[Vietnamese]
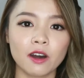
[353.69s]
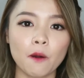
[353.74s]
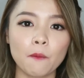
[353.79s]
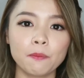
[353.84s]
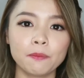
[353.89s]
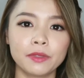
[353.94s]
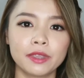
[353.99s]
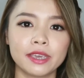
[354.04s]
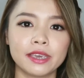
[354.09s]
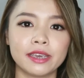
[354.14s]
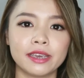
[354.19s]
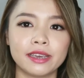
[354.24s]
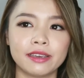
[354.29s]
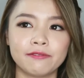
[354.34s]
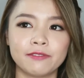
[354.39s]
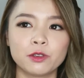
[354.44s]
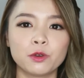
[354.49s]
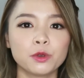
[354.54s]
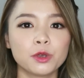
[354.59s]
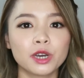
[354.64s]
không thì
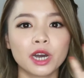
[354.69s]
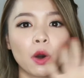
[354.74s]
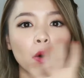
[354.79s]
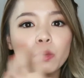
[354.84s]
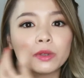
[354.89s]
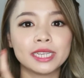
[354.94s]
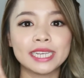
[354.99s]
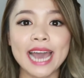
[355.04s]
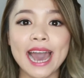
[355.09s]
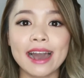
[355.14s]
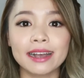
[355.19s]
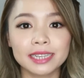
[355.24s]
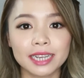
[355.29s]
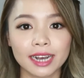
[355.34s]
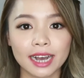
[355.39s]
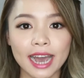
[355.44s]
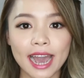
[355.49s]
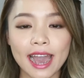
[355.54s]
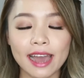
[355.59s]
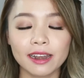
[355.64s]
ví dụ như khẩu trang
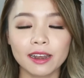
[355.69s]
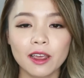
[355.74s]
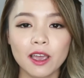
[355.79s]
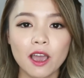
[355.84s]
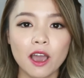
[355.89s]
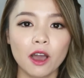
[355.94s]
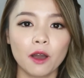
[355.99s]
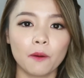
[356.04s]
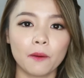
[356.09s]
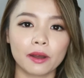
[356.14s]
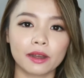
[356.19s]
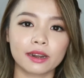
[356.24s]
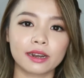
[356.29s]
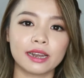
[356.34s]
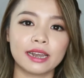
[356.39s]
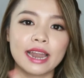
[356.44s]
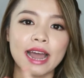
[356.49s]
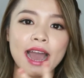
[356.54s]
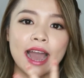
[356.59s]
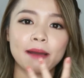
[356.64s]
chẳng hạn hoặc
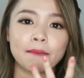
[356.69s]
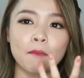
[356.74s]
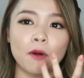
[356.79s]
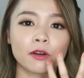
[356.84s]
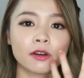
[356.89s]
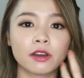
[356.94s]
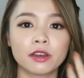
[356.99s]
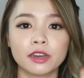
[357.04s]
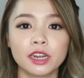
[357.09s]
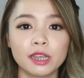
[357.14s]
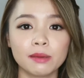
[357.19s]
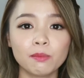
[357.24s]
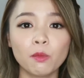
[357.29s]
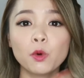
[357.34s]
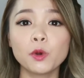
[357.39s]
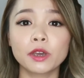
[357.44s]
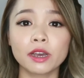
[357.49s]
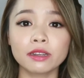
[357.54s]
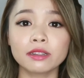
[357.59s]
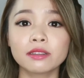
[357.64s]
là mọi người đi
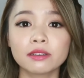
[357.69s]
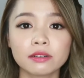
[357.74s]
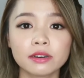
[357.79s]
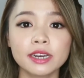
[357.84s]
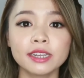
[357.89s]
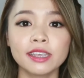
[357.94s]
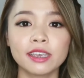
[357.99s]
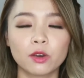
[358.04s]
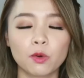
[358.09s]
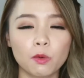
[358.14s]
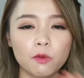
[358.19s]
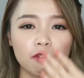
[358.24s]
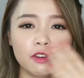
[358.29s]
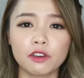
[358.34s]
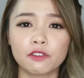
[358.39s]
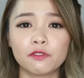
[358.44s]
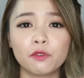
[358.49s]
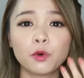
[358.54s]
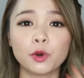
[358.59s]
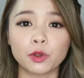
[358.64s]
bụi các thứ ấy thì cũng
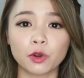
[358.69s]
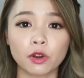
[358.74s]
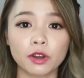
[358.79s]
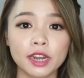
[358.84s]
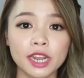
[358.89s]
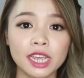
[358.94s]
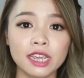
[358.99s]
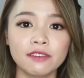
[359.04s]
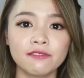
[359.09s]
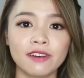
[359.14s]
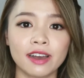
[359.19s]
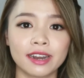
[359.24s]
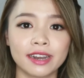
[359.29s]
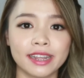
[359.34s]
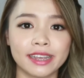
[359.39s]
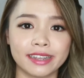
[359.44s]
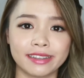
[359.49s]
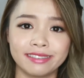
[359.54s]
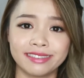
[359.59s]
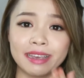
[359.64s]
phải phủi nó đi và
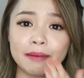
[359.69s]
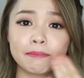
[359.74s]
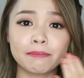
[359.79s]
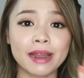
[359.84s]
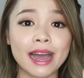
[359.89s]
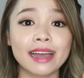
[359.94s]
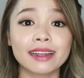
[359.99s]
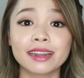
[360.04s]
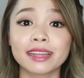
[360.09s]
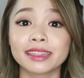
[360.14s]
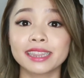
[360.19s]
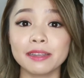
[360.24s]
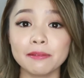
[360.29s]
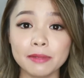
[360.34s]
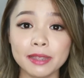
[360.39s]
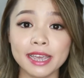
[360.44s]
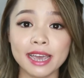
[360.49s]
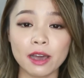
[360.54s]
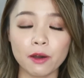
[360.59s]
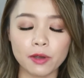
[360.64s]
để giảm lại lần tiếp
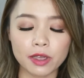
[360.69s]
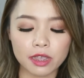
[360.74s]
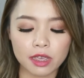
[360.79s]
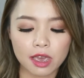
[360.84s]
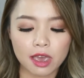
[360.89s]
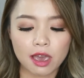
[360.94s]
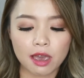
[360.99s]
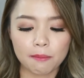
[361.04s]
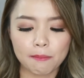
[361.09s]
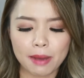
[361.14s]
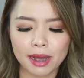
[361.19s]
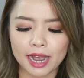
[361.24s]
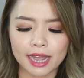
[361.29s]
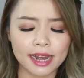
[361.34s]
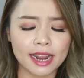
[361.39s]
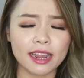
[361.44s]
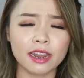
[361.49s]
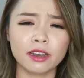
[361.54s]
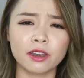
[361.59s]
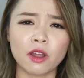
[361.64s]
theo ấy mà cái
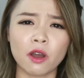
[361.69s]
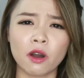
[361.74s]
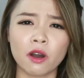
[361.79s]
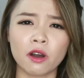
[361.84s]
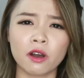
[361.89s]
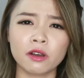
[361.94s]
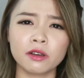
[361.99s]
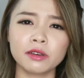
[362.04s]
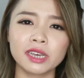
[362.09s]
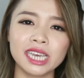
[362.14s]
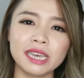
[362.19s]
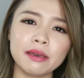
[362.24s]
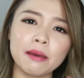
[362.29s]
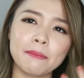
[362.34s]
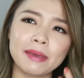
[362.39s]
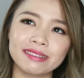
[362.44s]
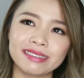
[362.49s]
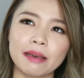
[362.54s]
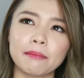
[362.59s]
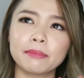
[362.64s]
này nó khi mà
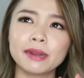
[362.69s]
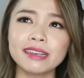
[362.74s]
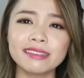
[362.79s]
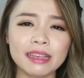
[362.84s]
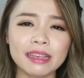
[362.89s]
mình giảm đi